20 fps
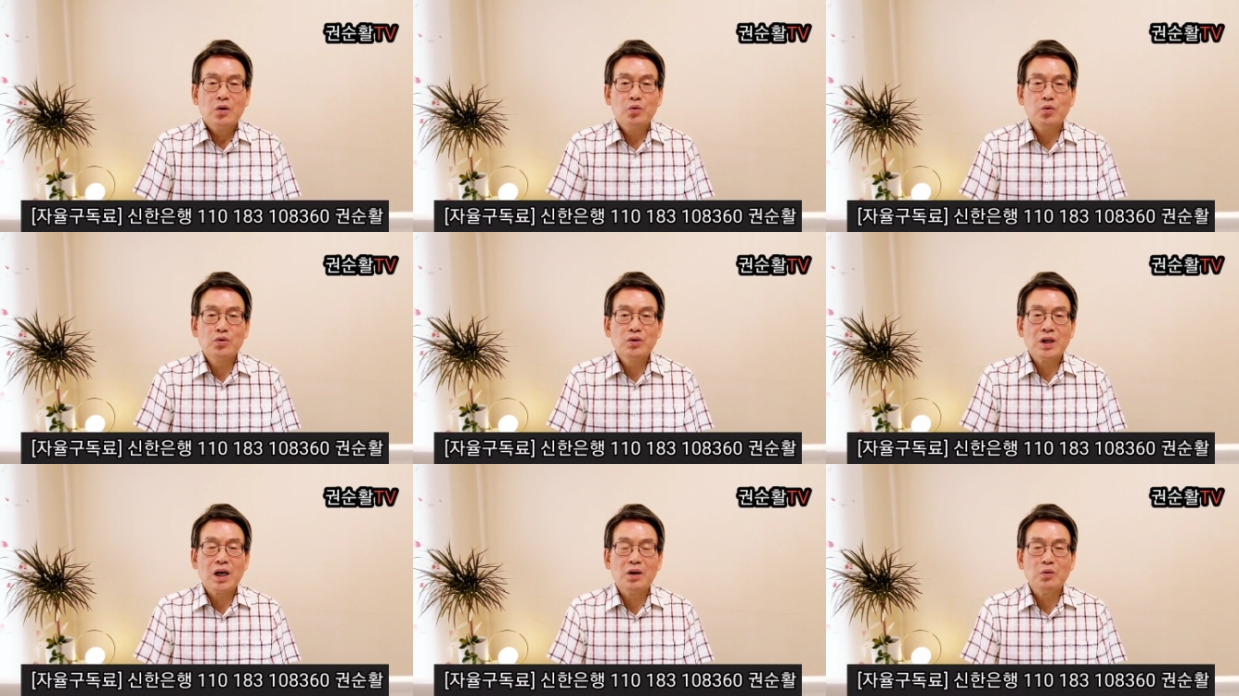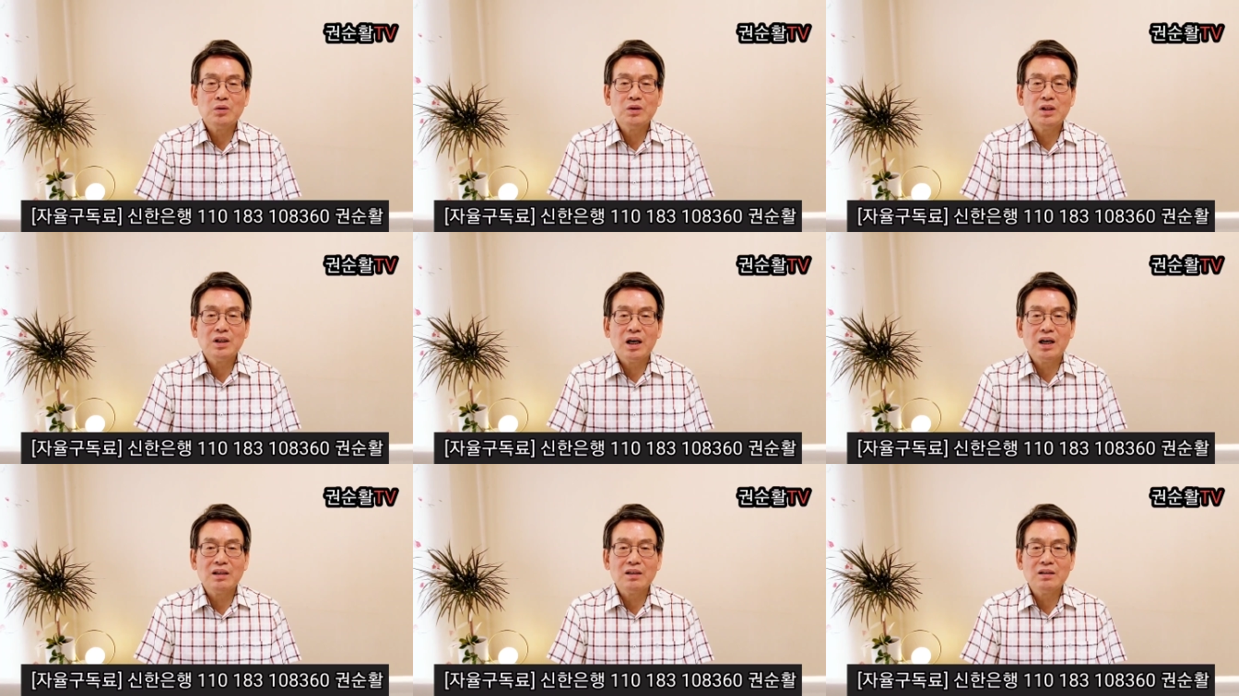
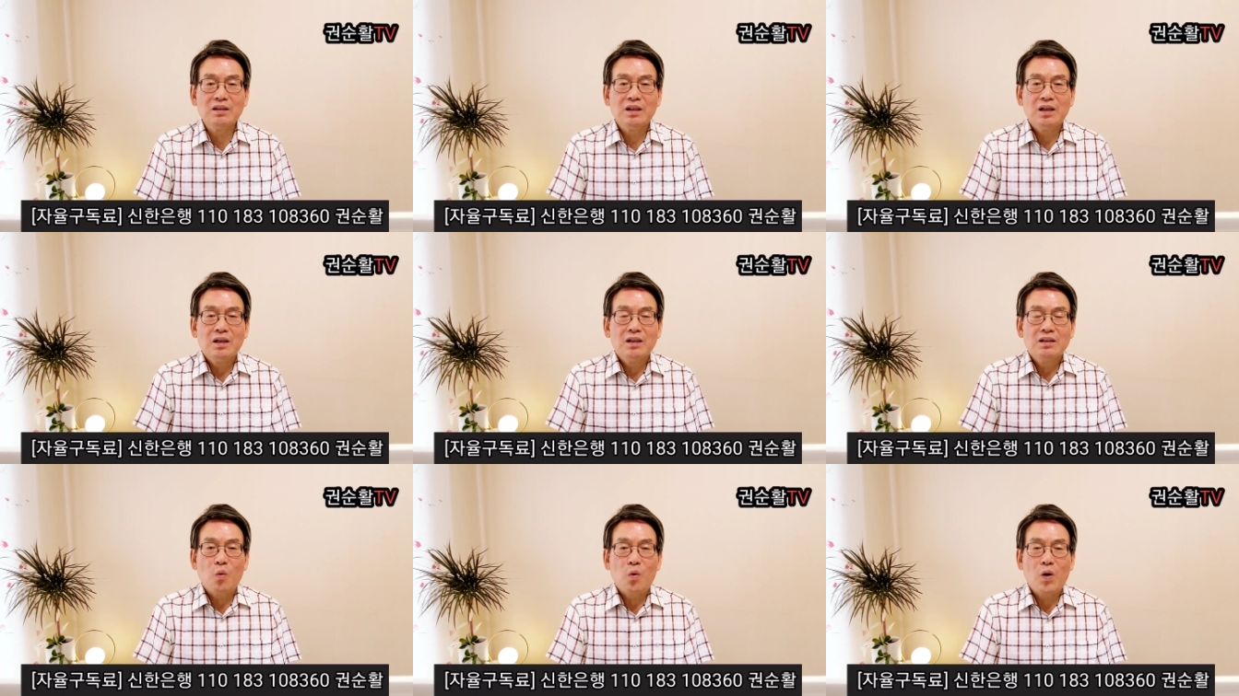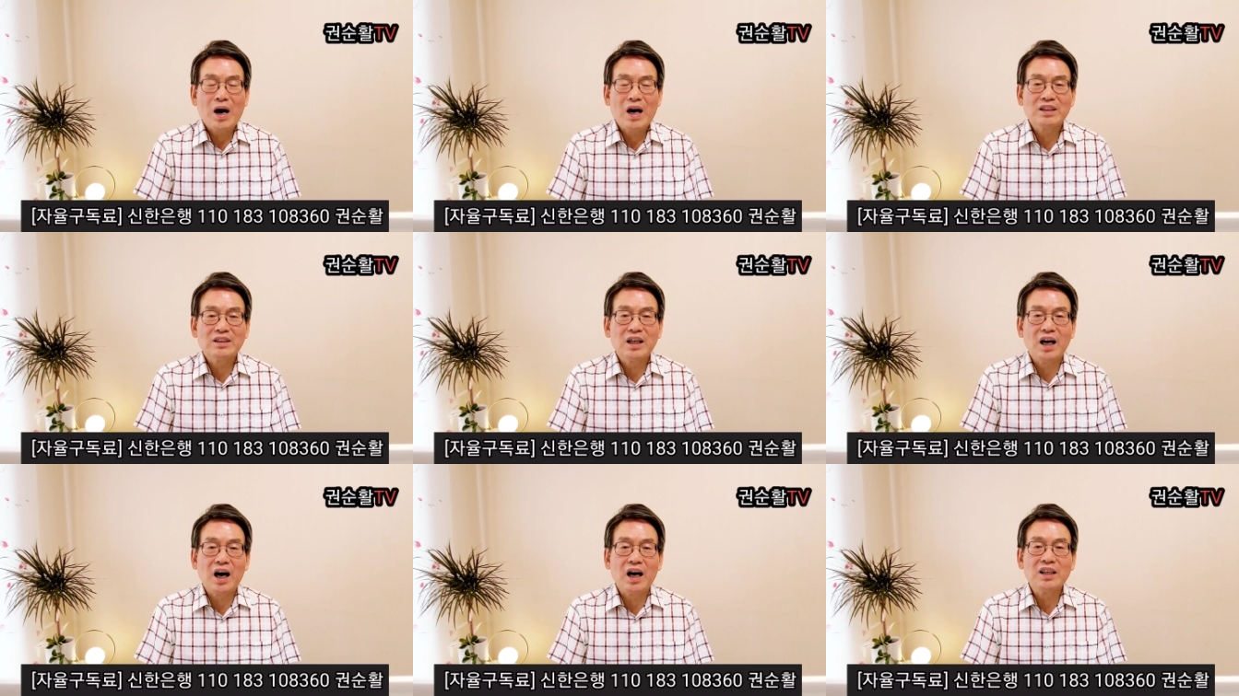유창훈이라는
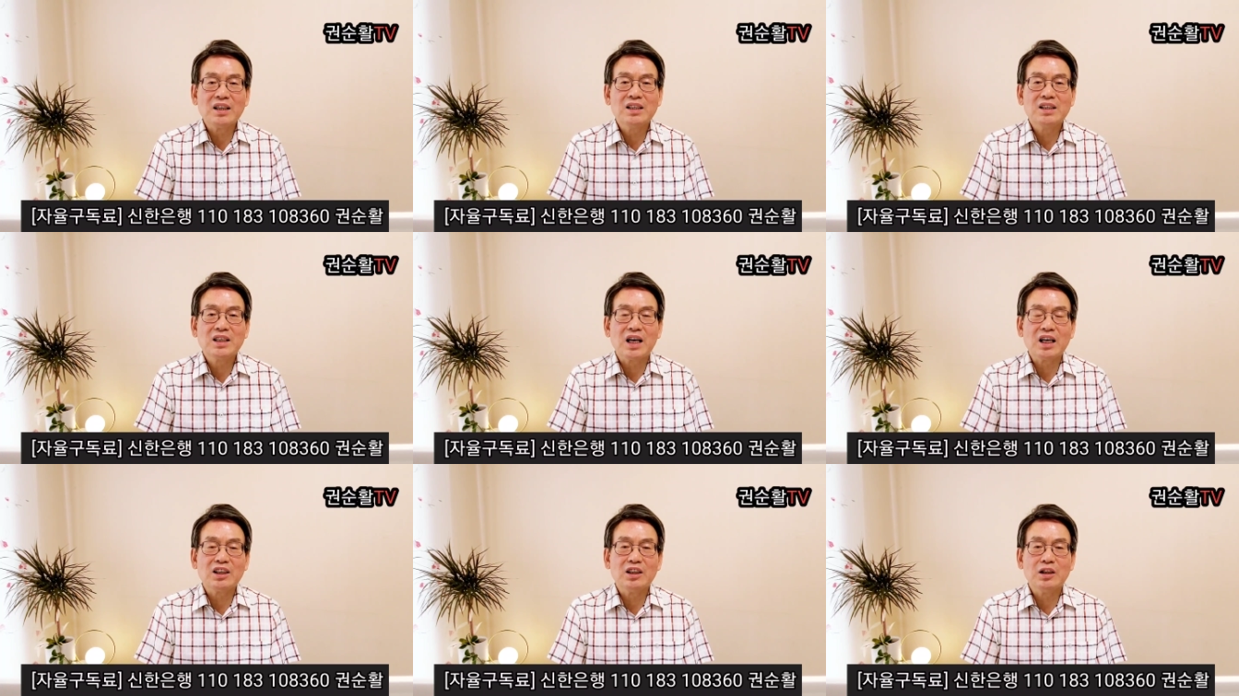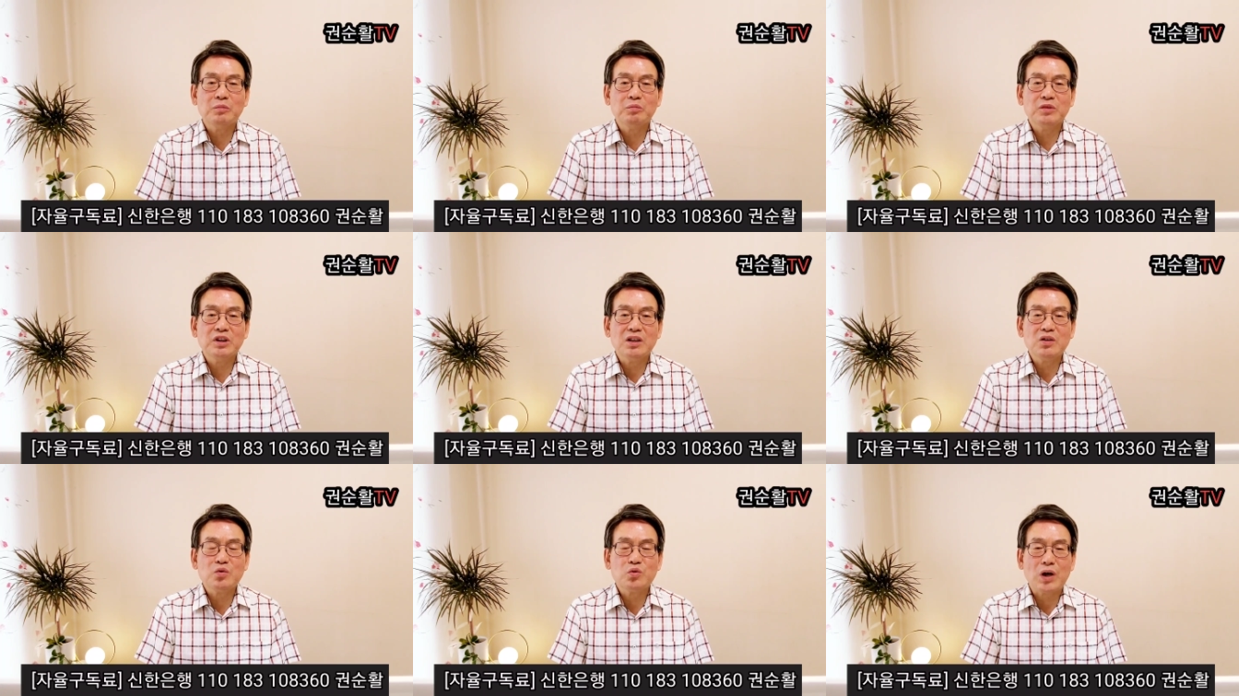황당하기 짝이
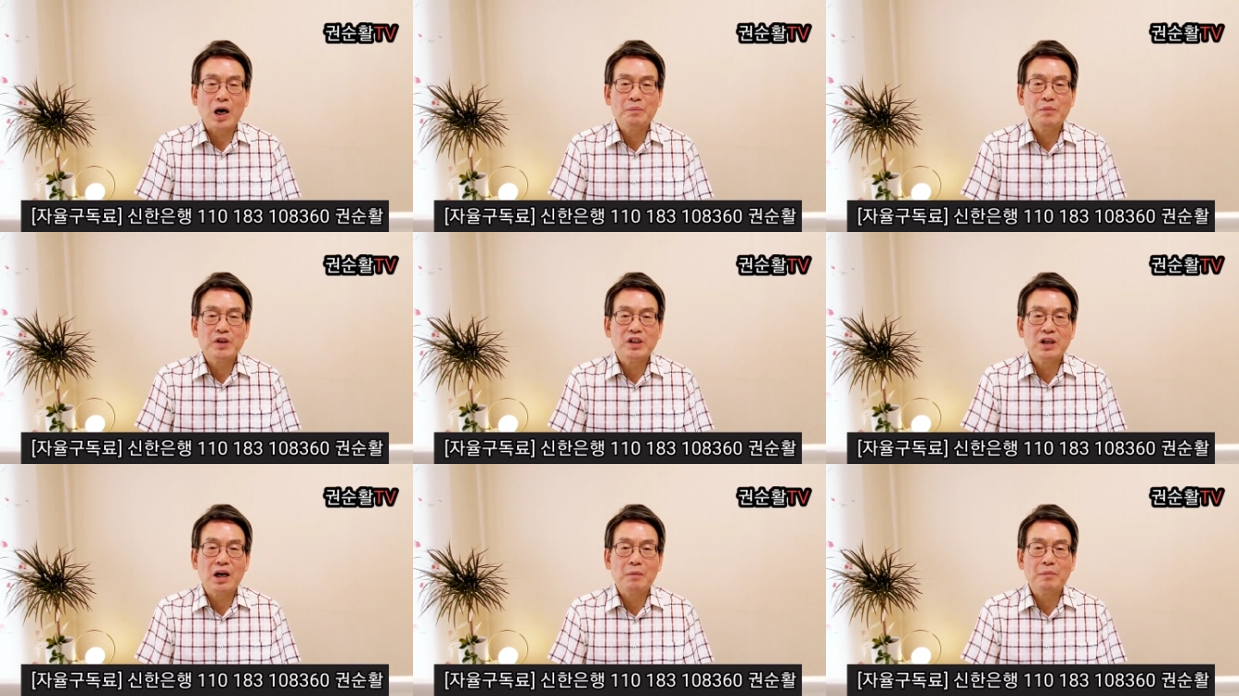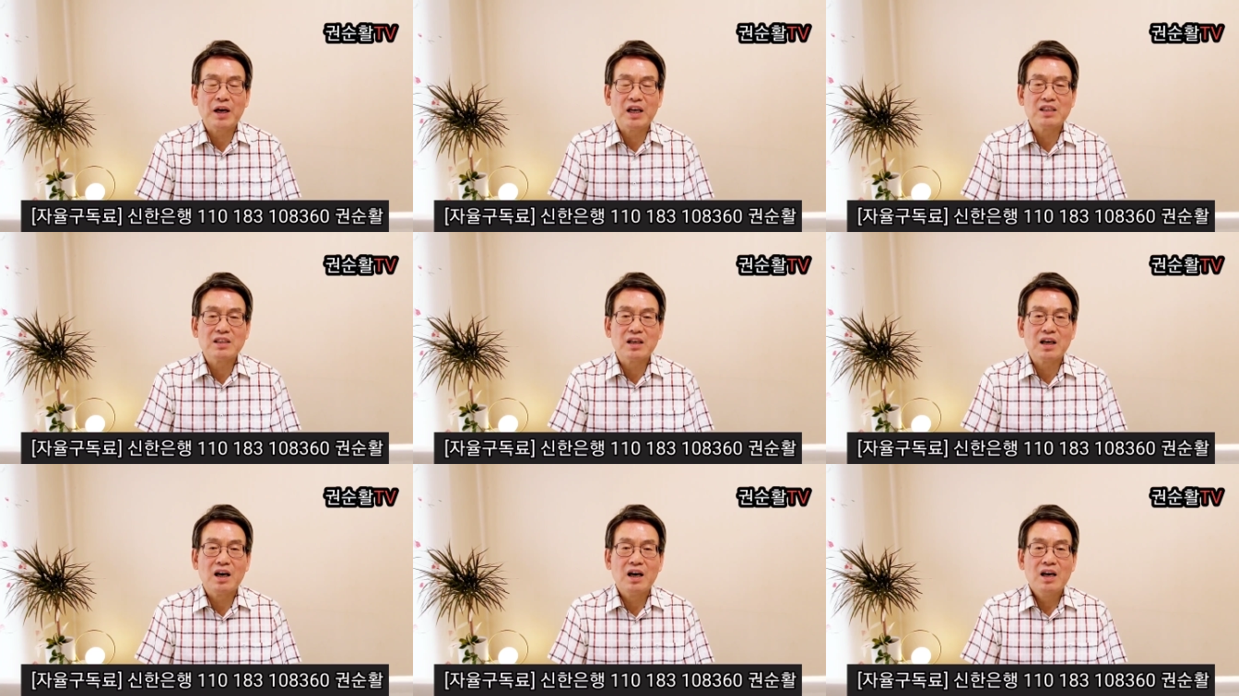없는 좌편향
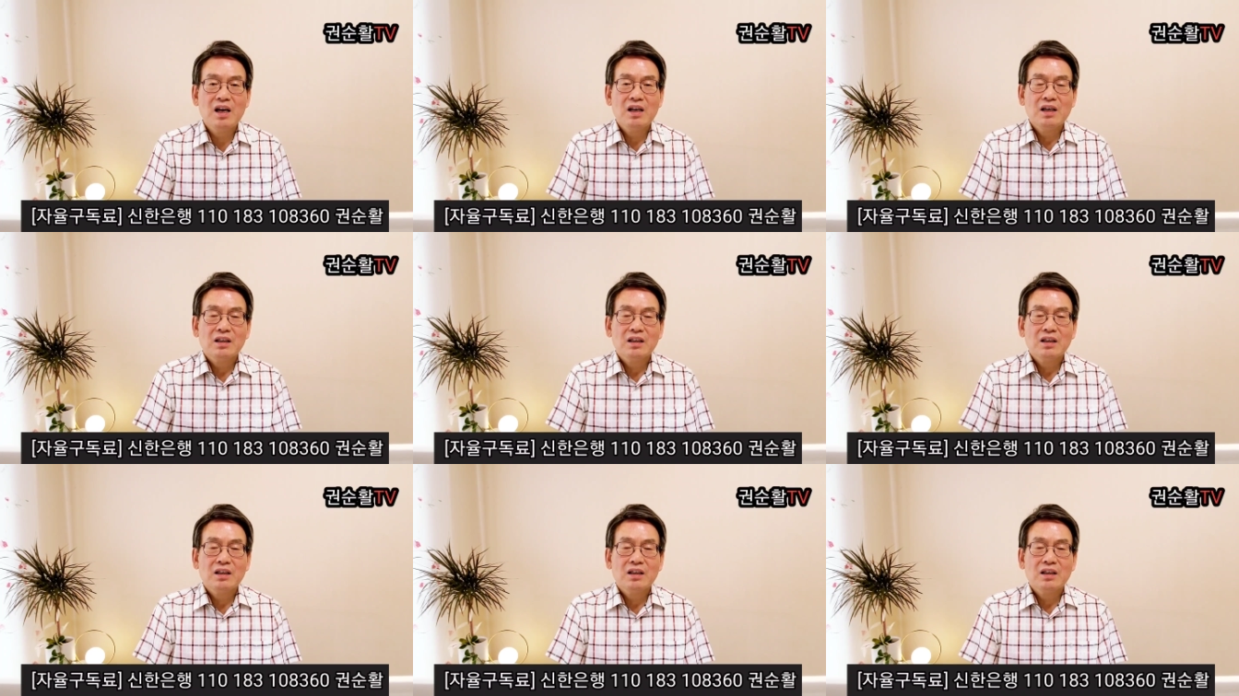판사